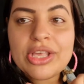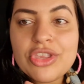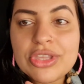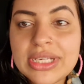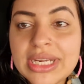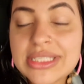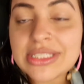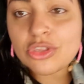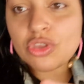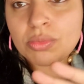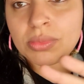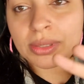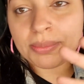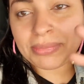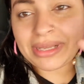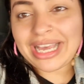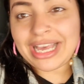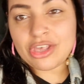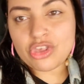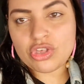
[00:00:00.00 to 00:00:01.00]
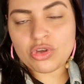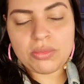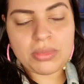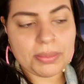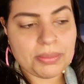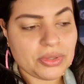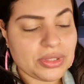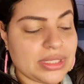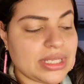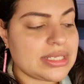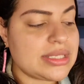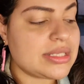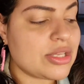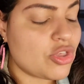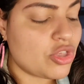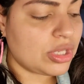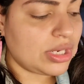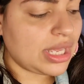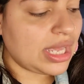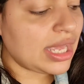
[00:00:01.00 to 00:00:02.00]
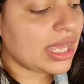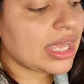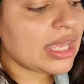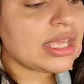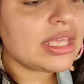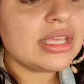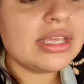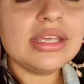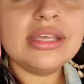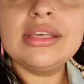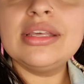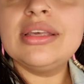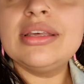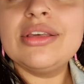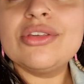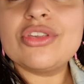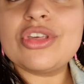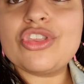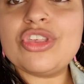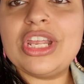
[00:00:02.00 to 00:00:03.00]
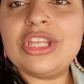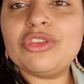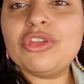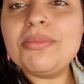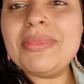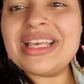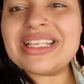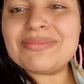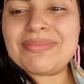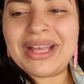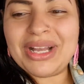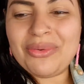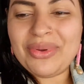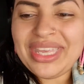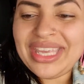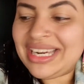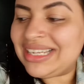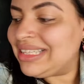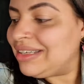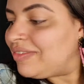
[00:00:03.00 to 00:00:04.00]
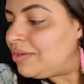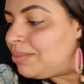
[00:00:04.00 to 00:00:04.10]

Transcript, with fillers: lá de trás, que tinha uma caixa com uma potência, tirei. Eu tirei tudo minhas bagulheiras, que